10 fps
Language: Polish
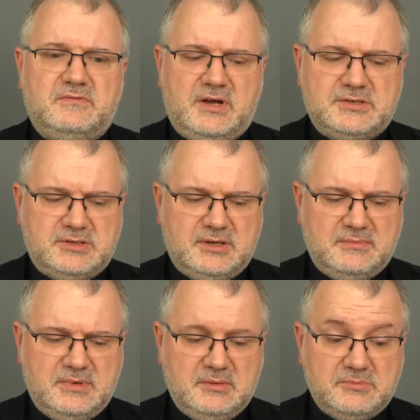ważne.
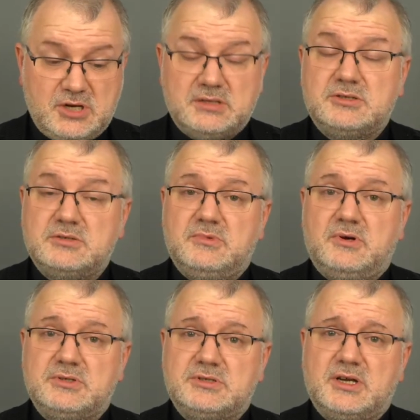Przed czym
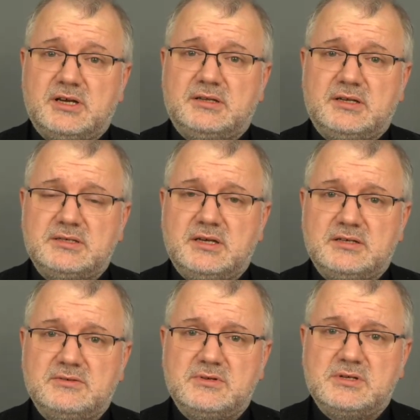ostrzega nas
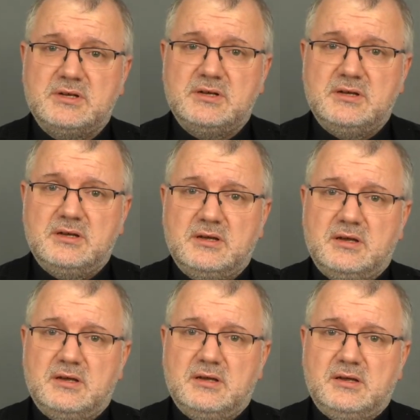Jezus?
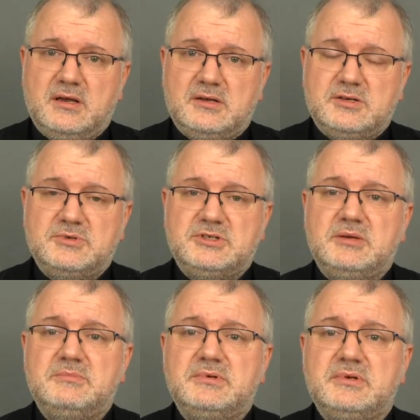Żebyś
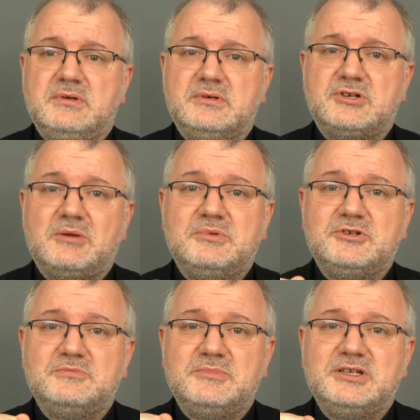nie, y,
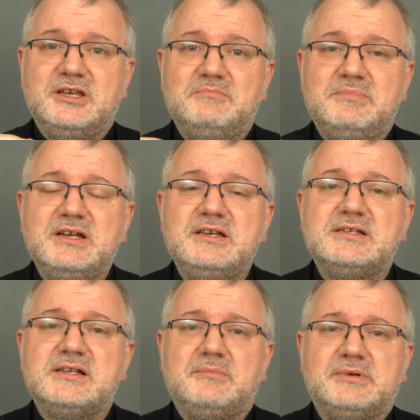żebyśmy nie byli
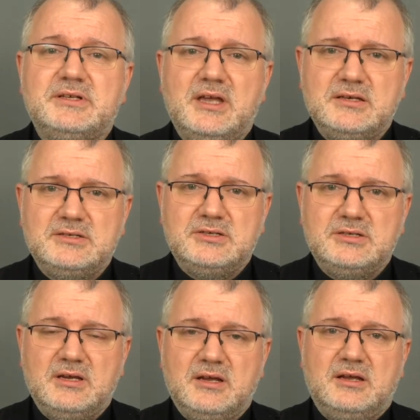
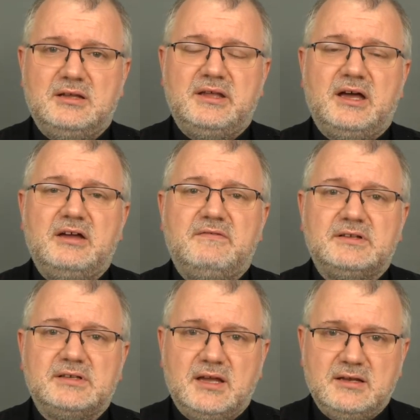zamknięci na
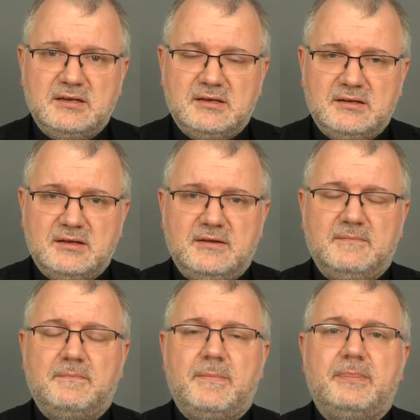Ewangelię,
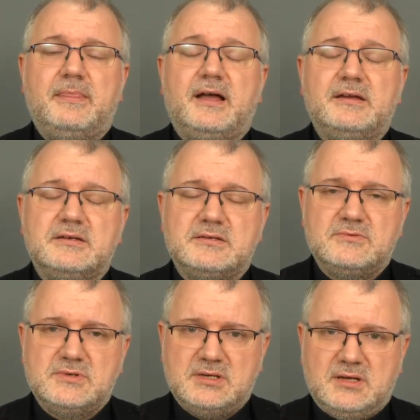na
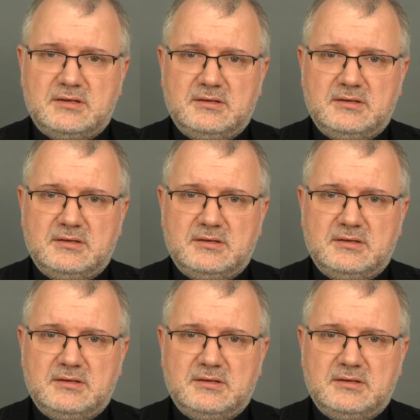Jezusa,